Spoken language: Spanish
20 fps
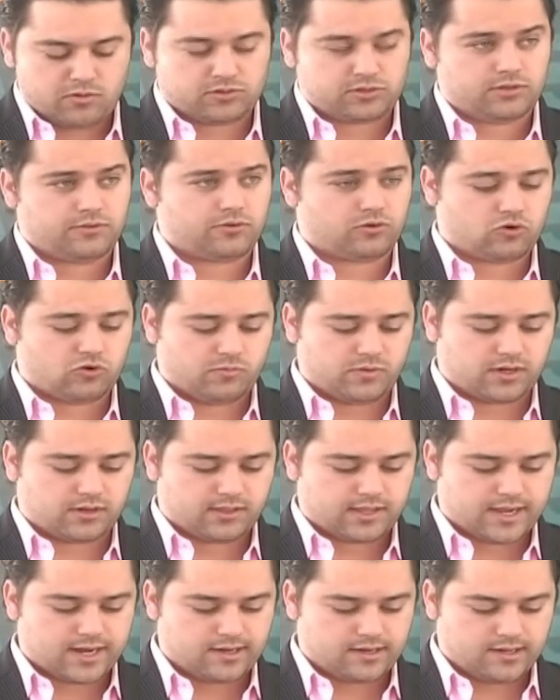nuevo centro
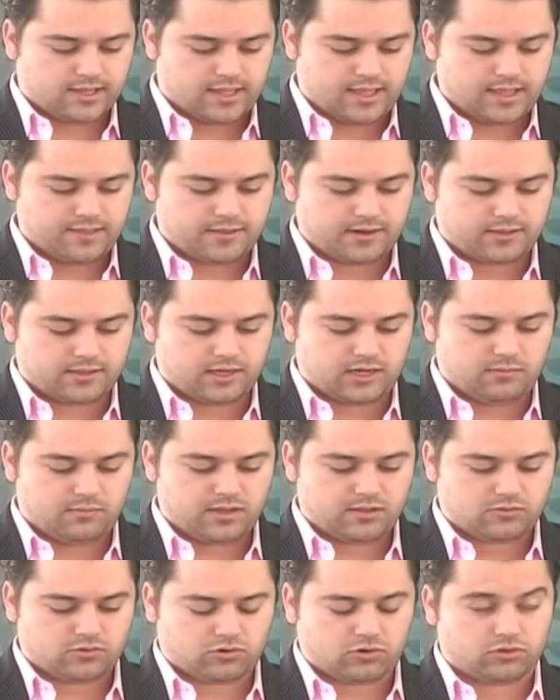comercial y de
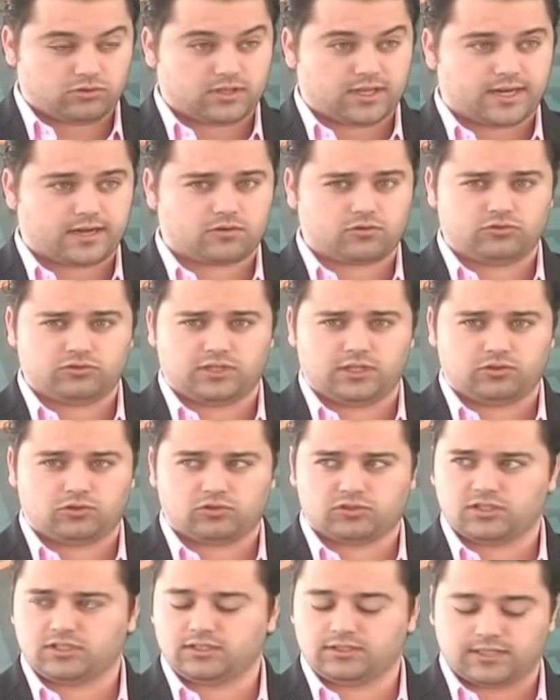entretenimiento contará con
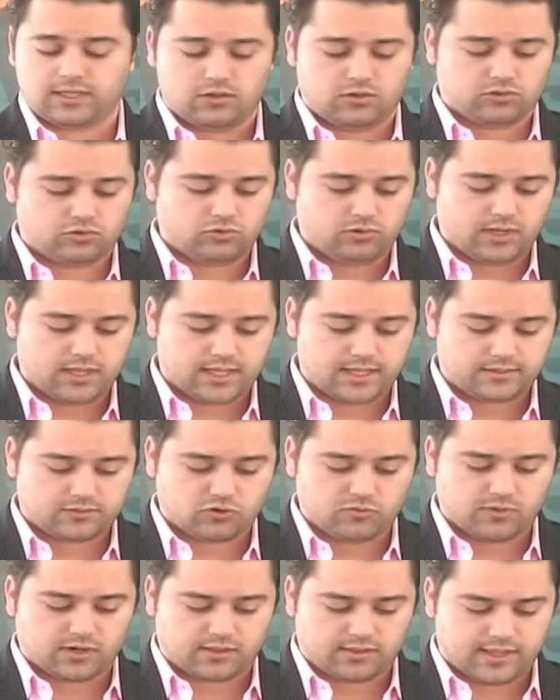162 unidades
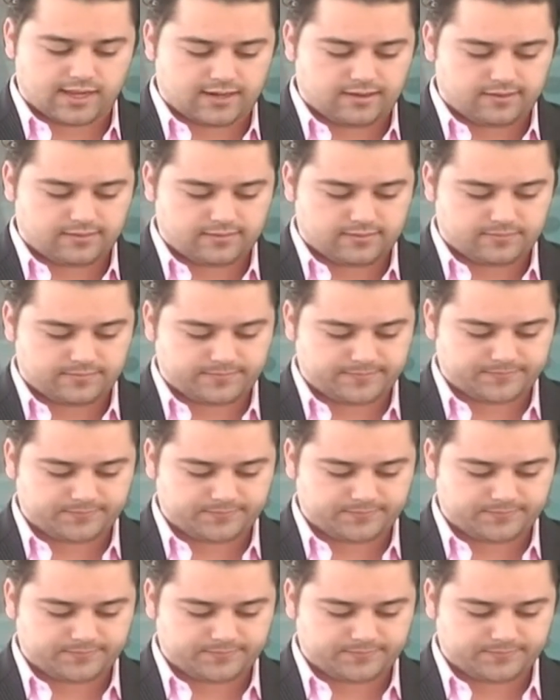comerciales,